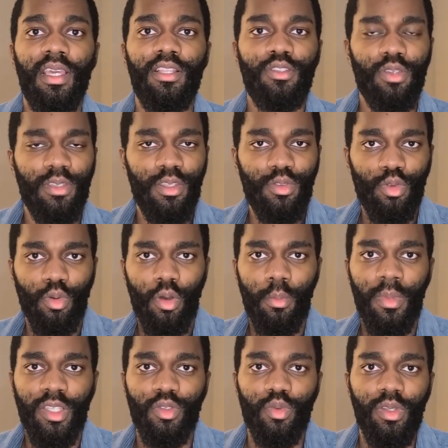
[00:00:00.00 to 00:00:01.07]
qui a une sensation
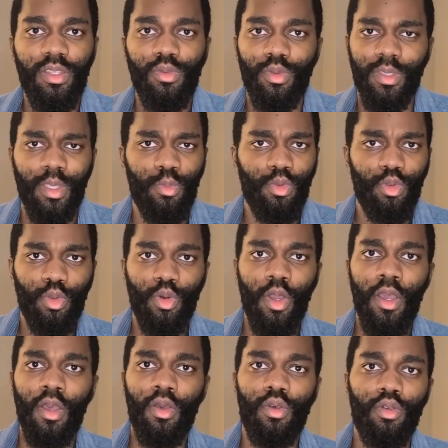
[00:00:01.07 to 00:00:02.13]
masculine, donc qui est plutôt
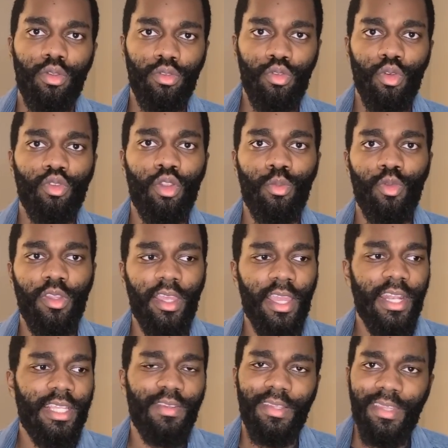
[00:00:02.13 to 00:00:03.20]
euh, dure dur dans le monde
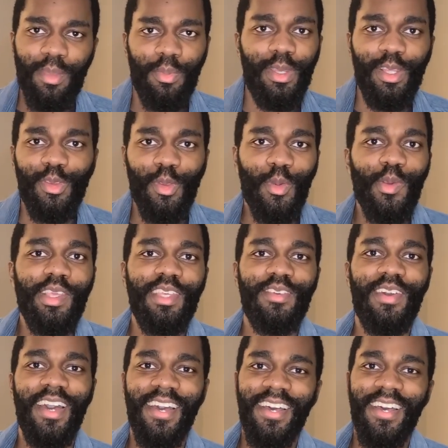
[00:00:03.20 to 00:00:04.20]
réel, qui va taper des trucs, qui va,